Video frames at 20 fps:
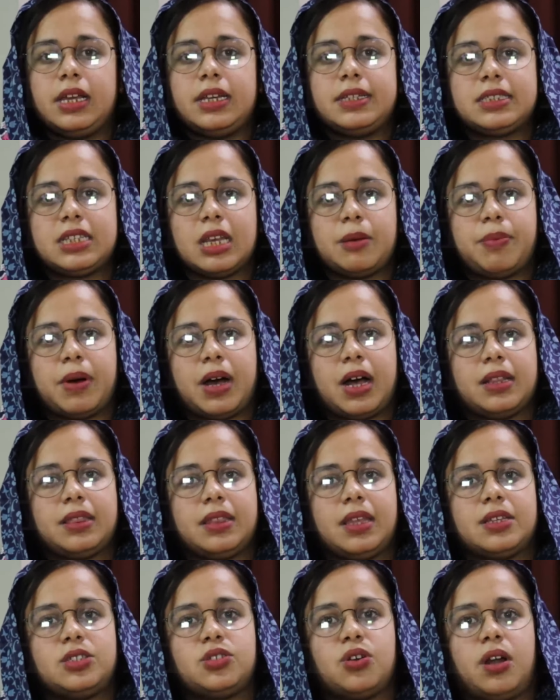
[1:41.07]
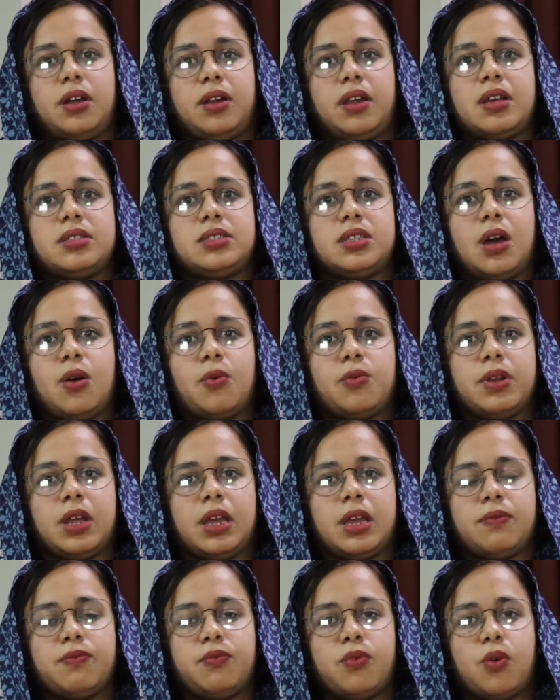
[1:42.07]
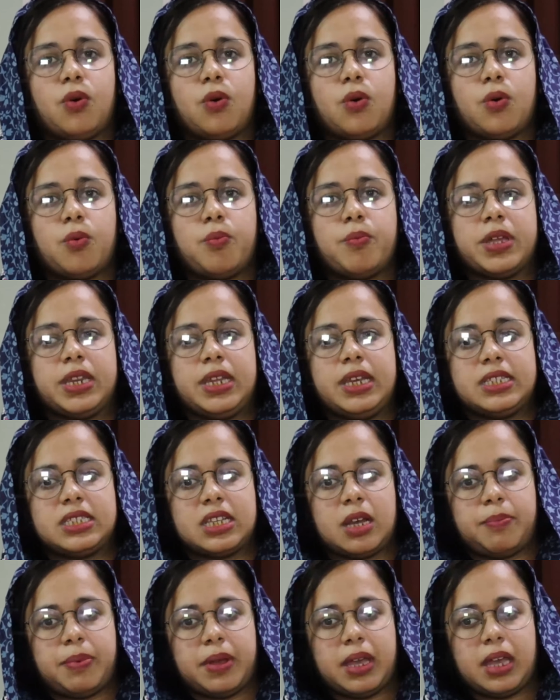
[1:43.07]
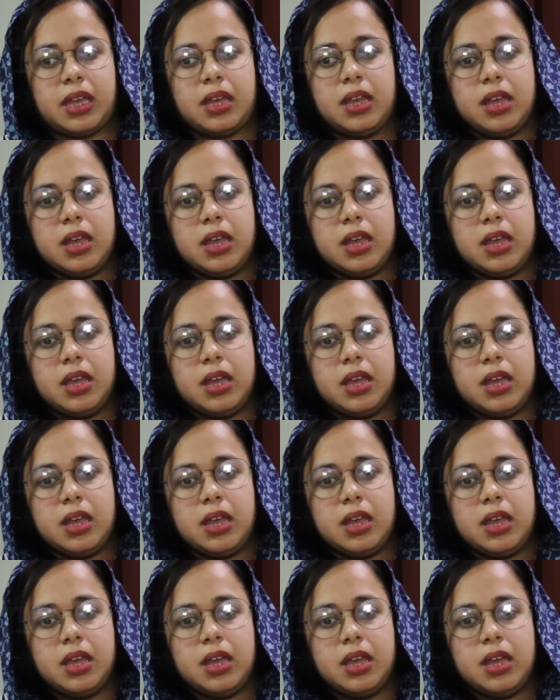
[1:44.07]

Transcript: इसके बाद की जो अल्ट्रासाउंड है वो मरीज़ा पे